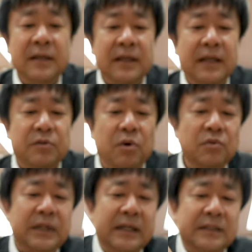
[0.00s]
えー、と
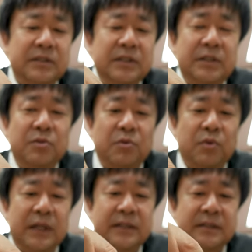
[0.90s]
本体にスリットを
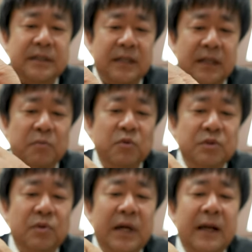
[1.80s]
こうやってつけてもう
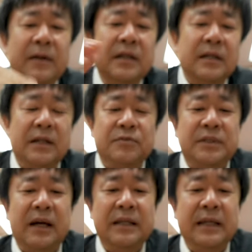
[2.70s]
布があの
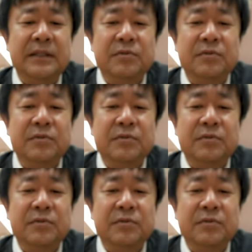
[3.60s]
塞がない